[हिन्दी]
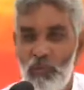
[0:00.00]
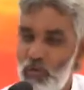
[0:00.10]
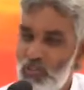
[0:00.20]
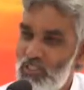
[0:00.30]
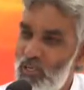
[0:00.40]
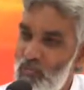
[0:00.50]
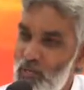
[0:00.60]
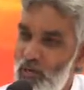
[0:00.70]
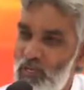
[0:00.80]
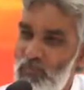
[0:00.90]
फिर उस जमने
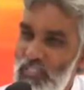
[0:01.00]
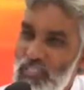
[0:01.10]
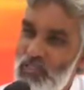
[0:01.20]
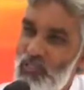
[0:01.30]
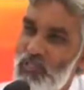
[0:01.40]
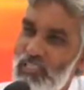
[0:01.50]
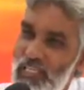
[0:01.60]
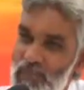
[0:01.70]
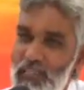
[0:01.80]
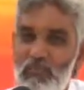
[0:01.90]
वाले बीज को
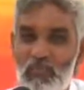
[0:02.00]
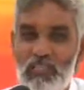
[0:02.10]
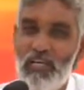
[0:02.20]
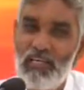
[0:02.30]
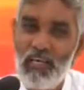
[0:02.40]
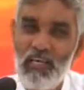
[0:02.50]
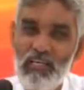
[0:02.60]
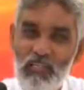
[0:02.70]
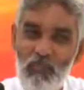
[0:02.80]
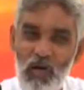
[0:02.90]
यह भी नहीं पता कि आगे
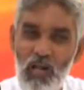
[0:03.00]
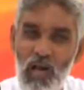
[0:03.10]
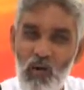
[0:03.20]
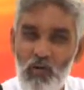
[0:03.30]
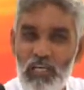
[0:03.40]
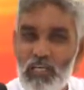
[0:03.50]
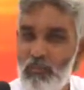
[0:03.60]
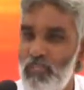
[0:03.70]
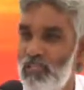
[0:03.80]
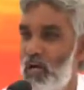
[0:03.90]
तरफ फल आओगे
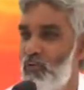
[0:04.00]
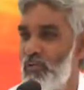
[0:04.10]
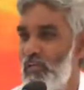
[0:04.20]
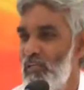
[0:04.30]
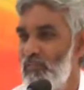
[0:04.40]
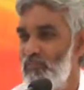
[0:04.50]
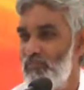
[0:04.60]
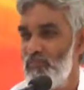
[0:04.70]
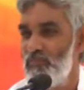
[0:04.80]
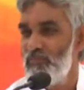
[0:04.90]
भी नहीं आओगे
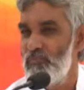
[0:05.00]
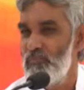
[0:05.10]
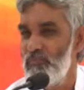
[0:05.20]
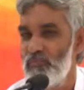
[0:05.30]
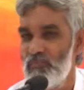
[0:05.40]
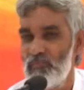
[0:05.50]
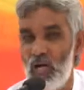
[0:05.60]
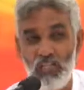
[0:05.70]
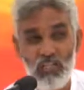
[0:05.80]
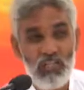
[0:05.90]

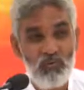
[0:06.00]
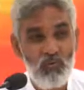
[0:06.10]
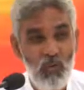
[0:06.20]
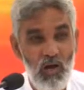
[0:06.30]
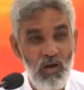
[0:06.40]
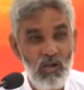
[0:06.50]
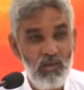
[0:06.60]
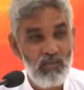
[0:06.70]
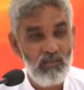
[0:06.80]
आंधी तूफान